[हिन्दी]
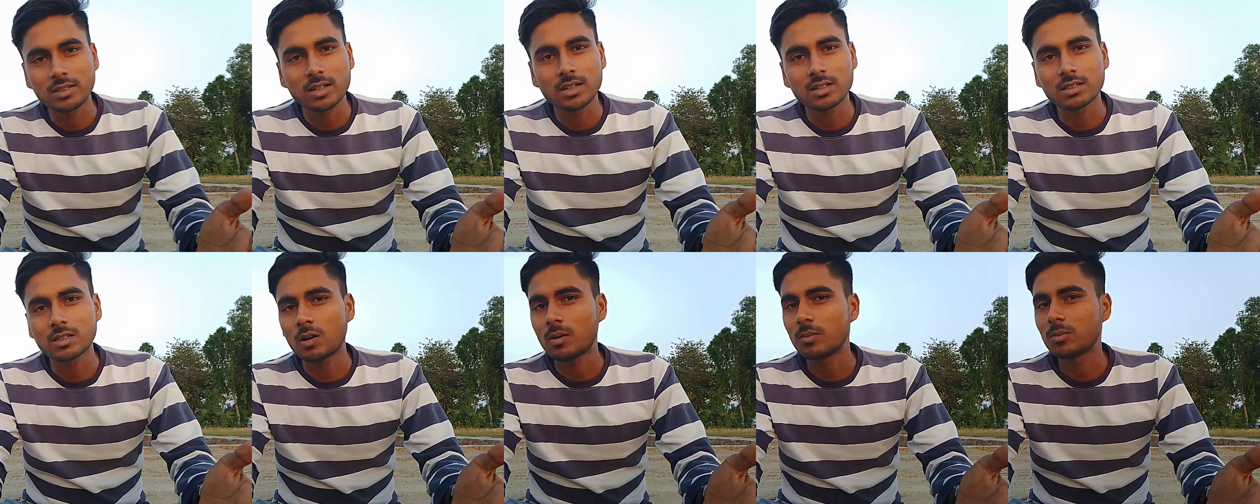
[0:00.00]
को
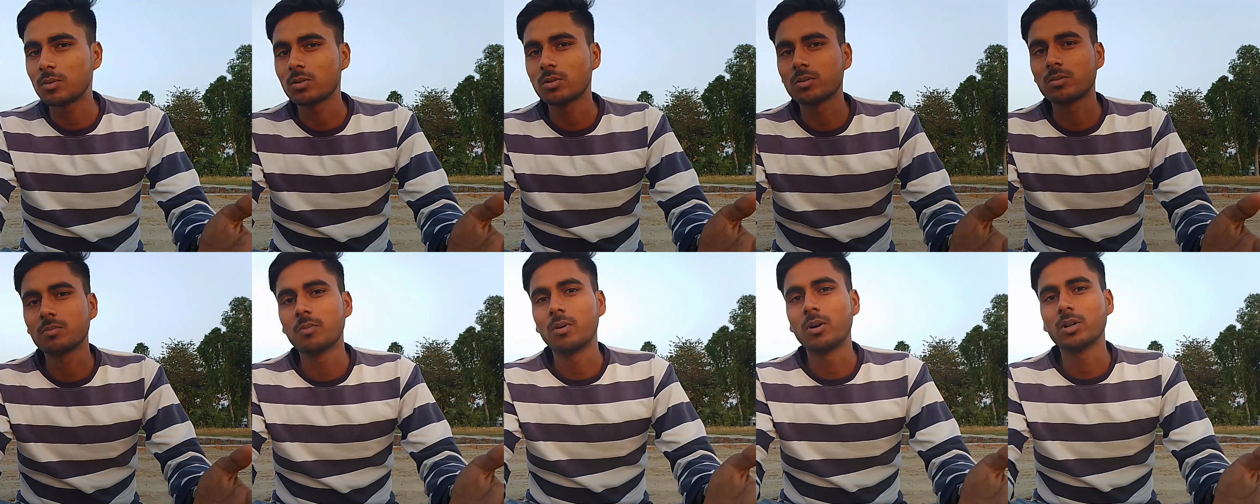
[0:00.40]
आशा करता
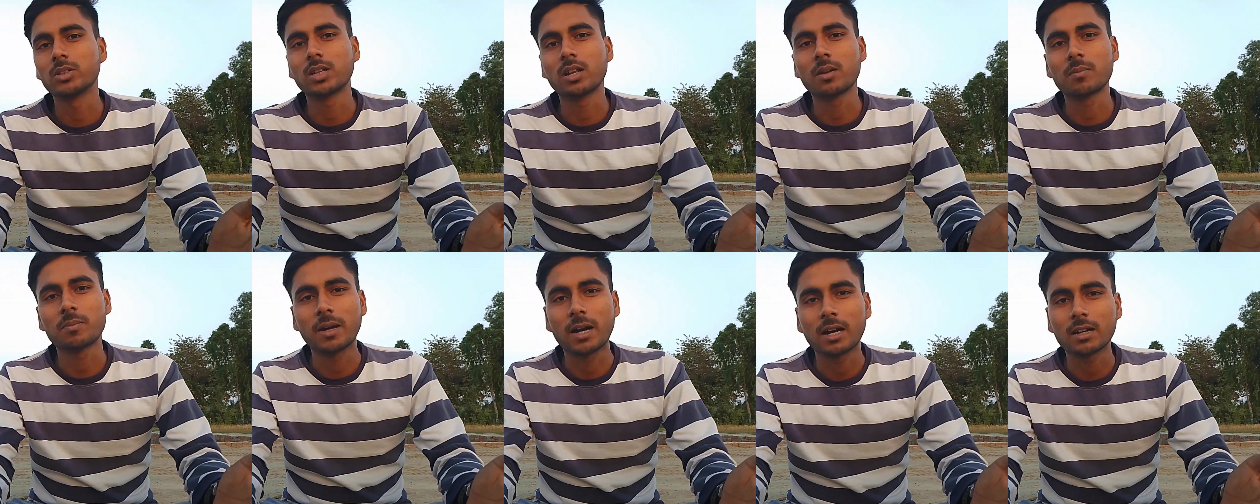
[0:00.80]
हूँ आप लोग
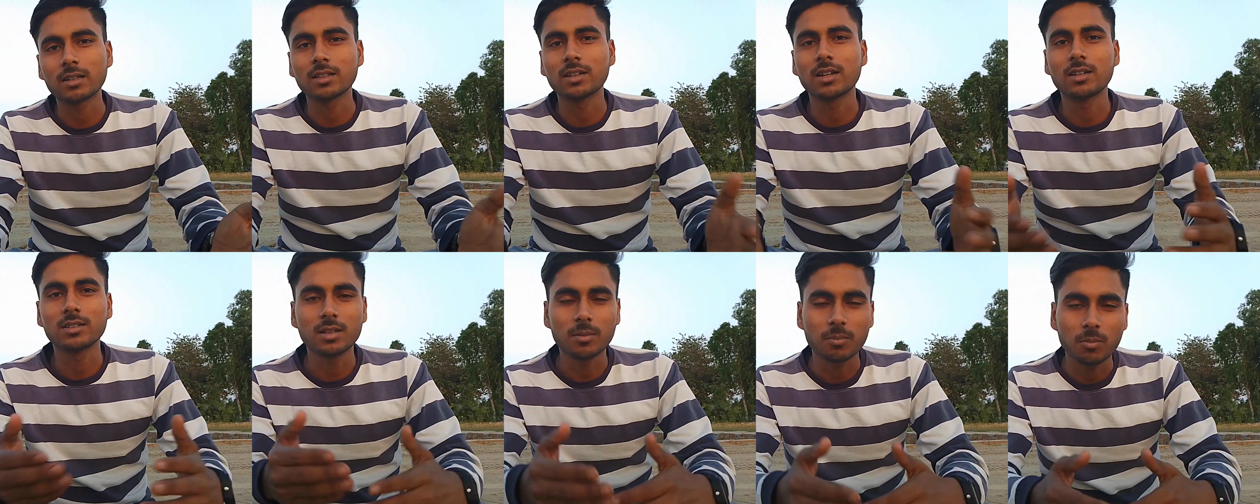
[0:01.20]
बहुत ज़्यादा
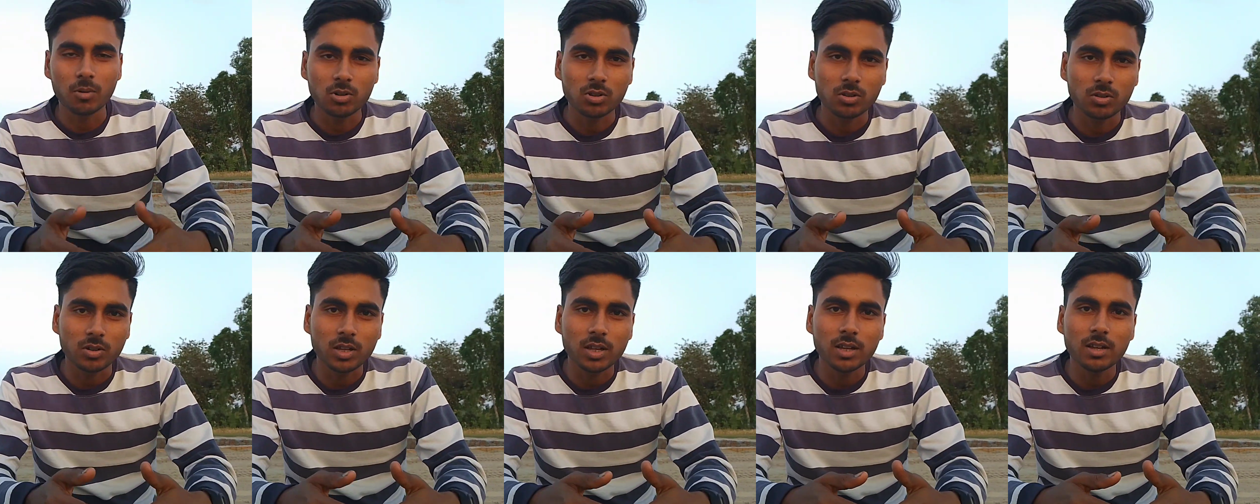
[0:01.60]
प्यार देंगे
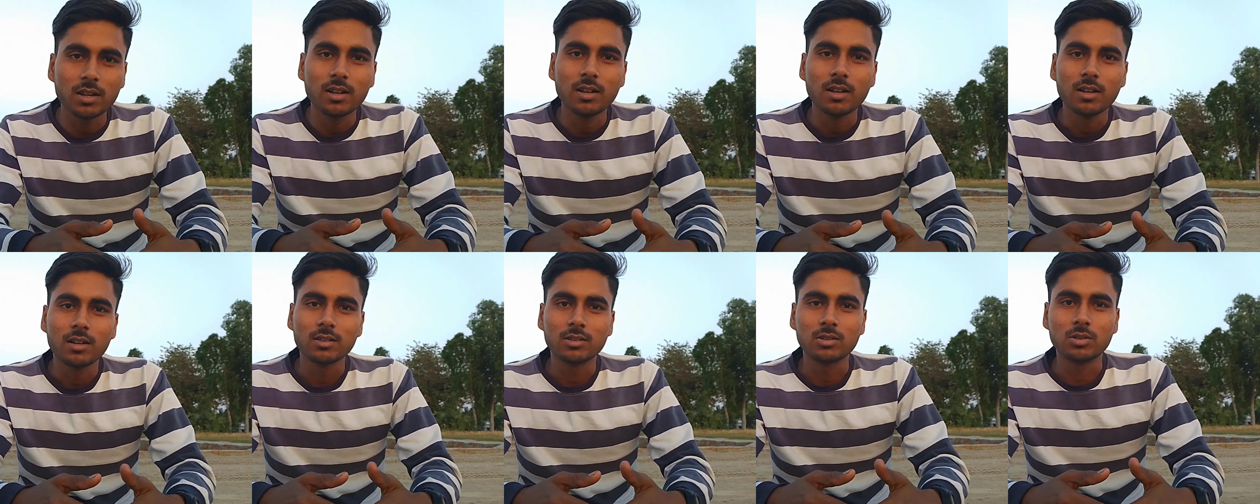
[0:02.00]
सपोर्ट
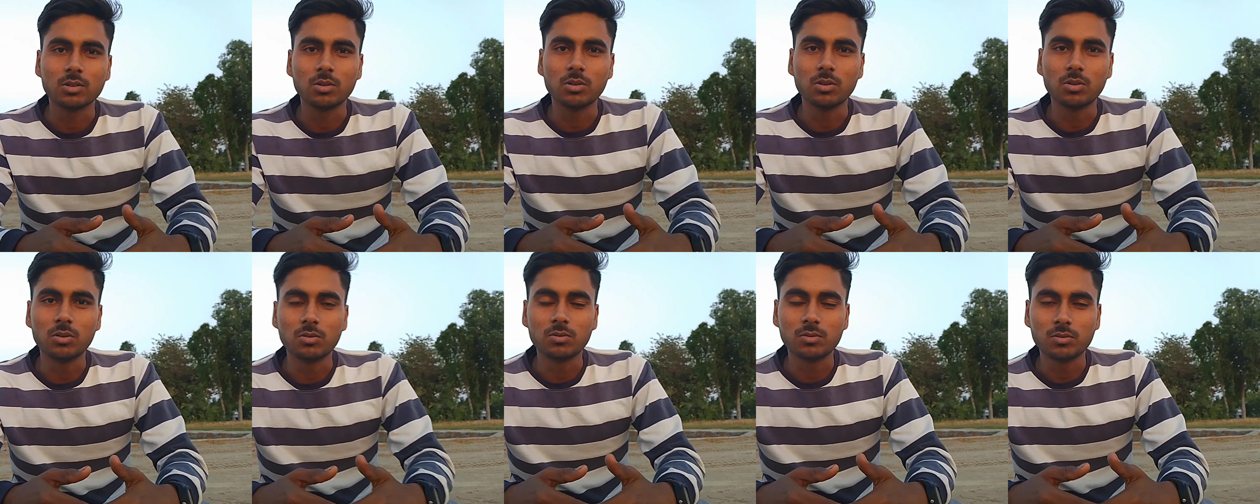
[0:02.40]
देंगे
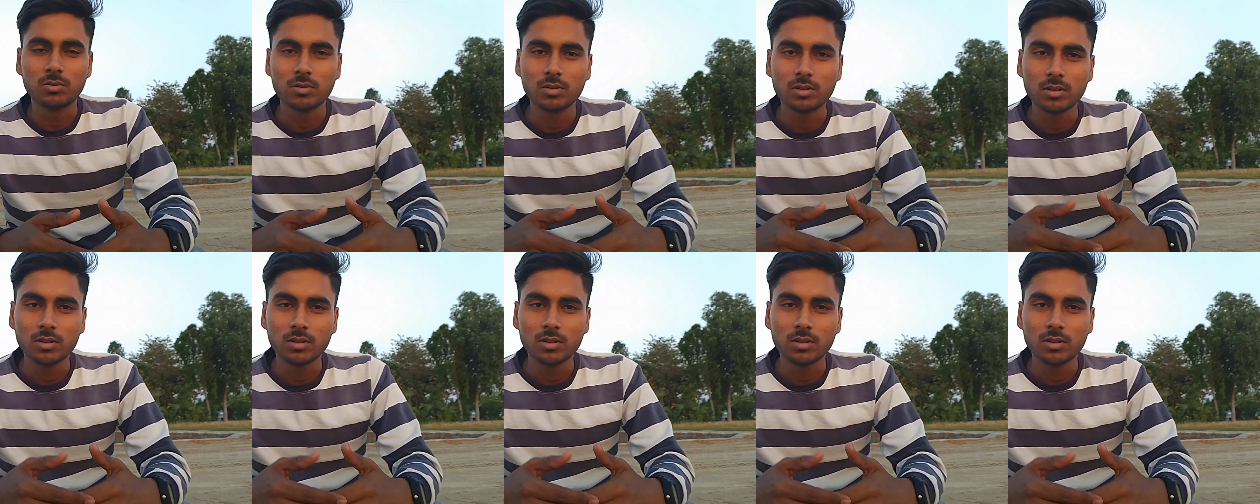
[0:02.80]
तो